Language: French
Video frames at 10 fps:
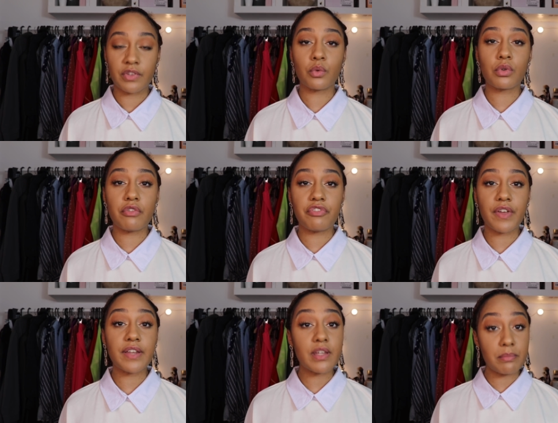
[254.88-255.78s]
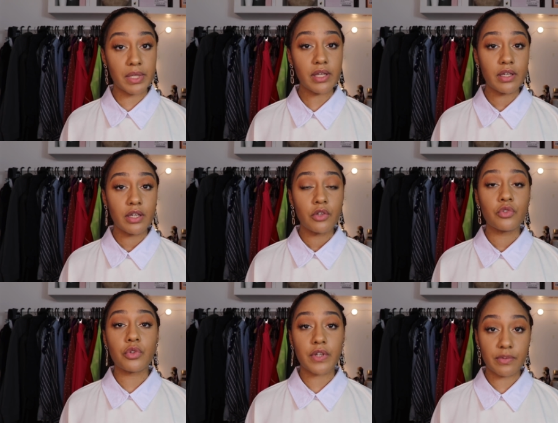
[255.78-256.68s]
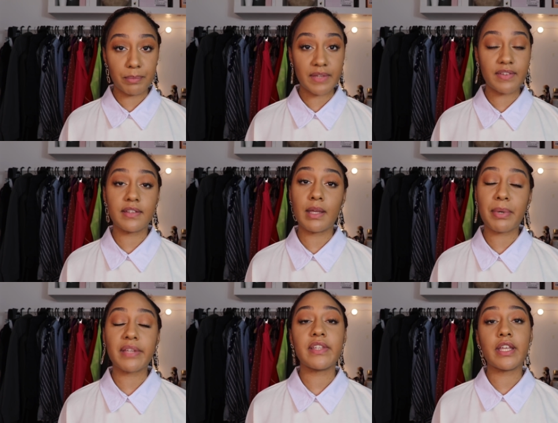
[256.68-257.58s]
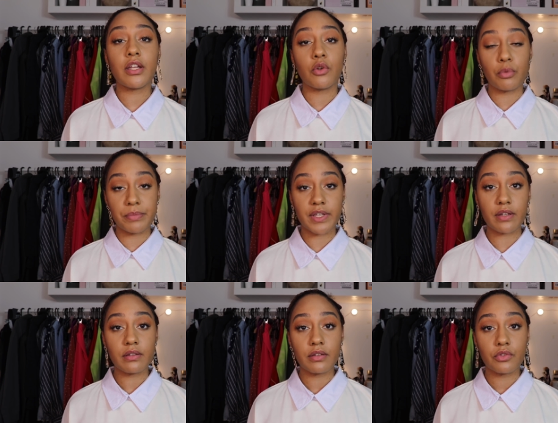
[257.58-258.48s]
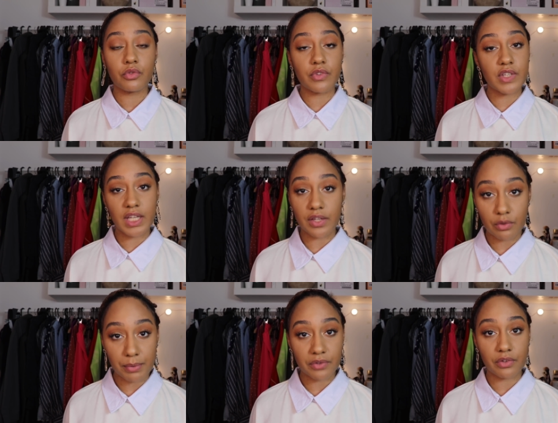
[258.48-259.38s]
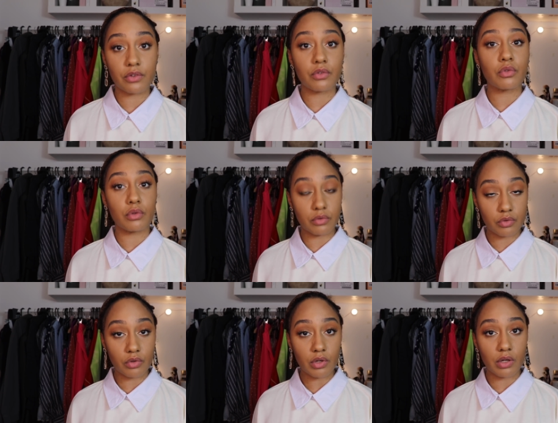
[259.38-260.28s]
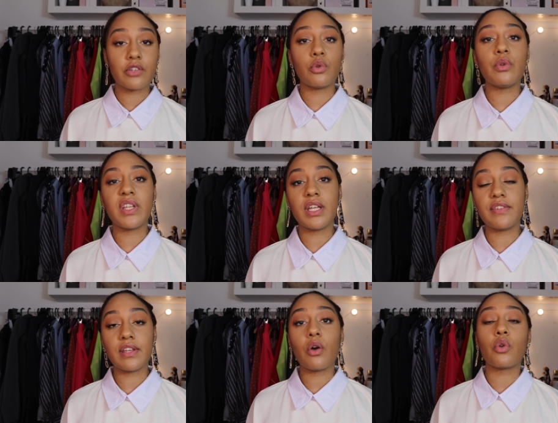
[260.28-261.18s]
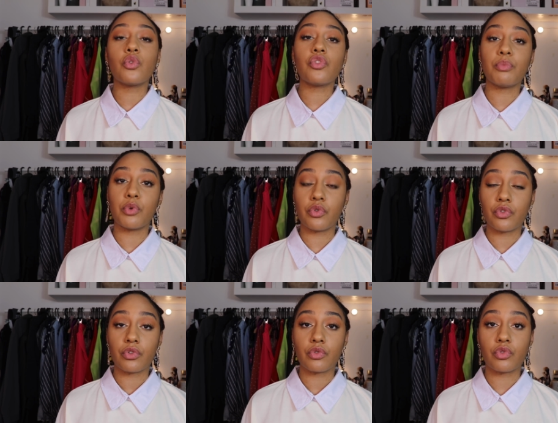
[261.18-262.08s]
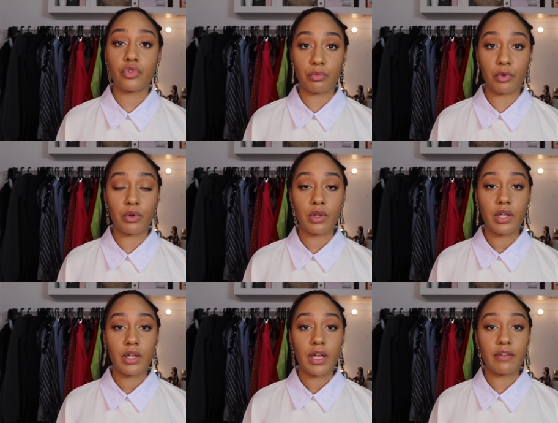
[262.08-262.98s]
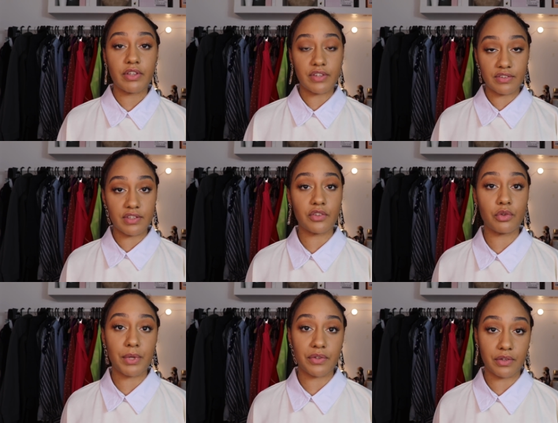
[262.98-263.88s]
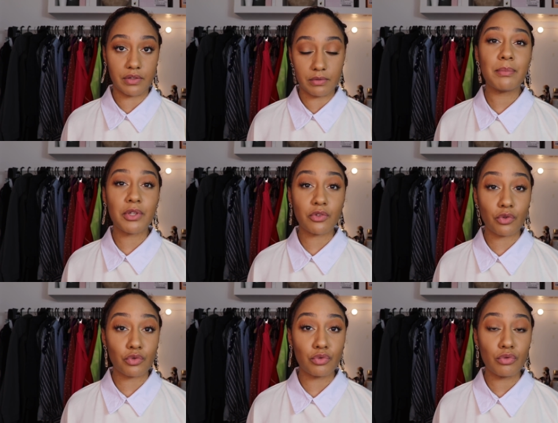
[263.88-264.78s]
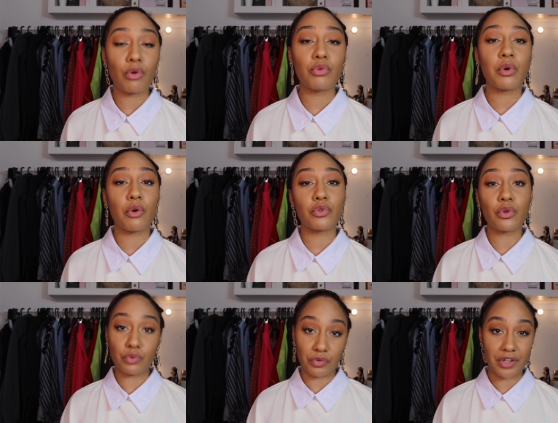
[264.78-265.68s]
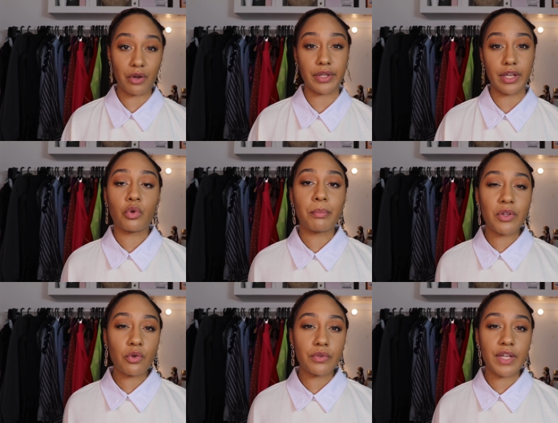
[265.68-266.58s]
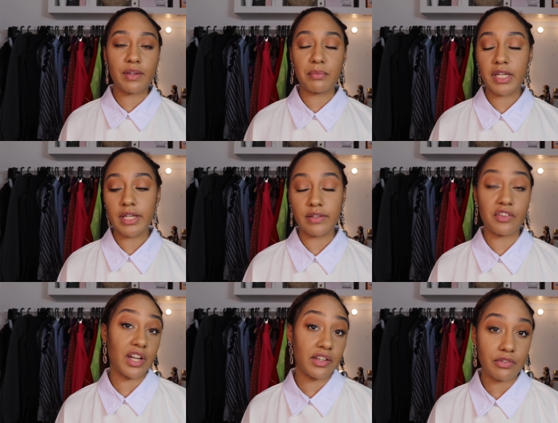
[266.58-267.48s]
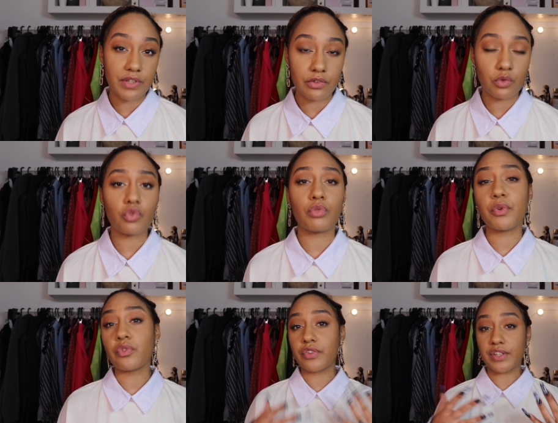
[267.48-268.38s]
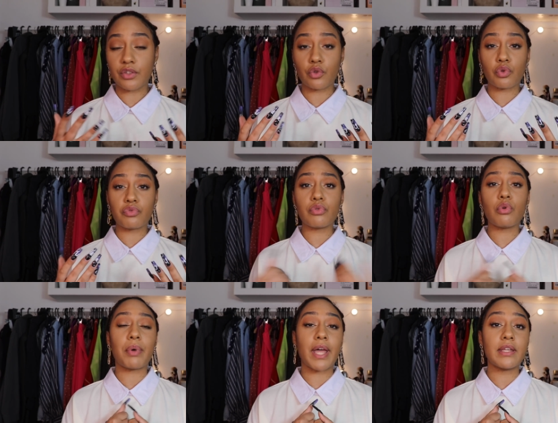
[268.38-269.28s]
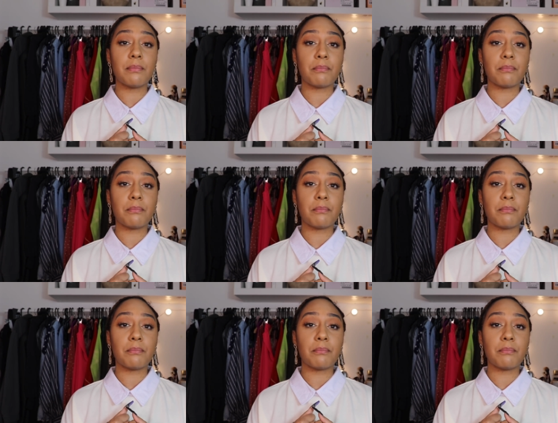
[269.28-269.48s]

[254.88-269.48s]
C'est donc le fait d'aimer, de respecter, d'apprécier le bien d'une tierce personne culture et de l'utiliser en osmose justement avec cette tierce personne. Et bien entendu, en lui rendant tous ses lauriers. Donc maintenant qu'on a établi déjà les définitions, je pense que certains d'entre vous comprennent